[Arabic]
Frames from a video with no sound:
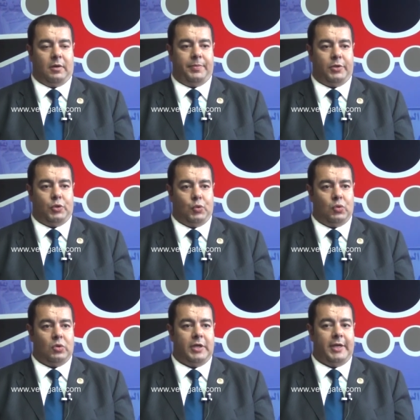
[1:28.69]
اربي
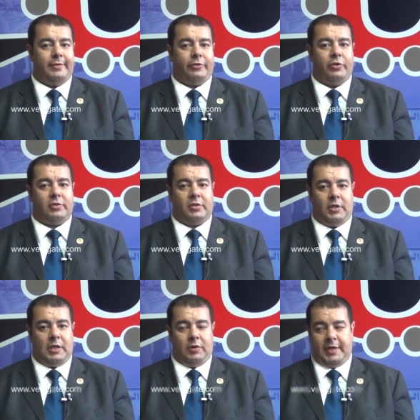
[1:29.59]
طيور ايه الطريقه
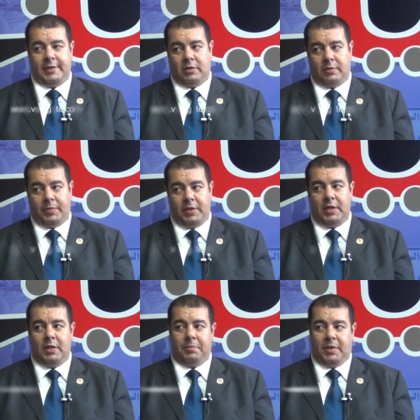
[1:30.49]
الصحيحه لو انا عايز اربي
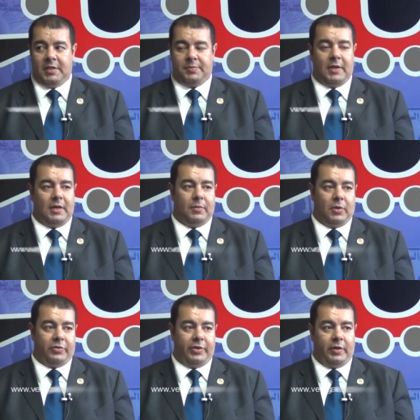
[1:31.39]
بالنسبه
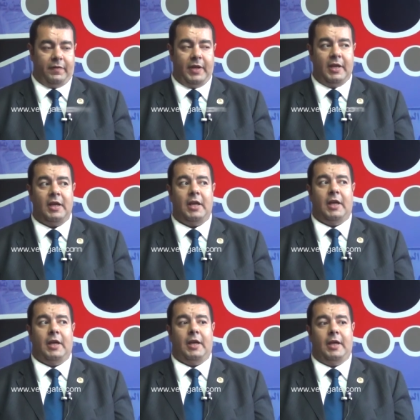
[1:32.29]
للمناطق الريفيه
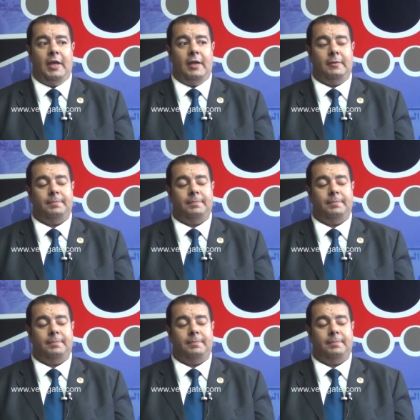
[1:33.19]
ايه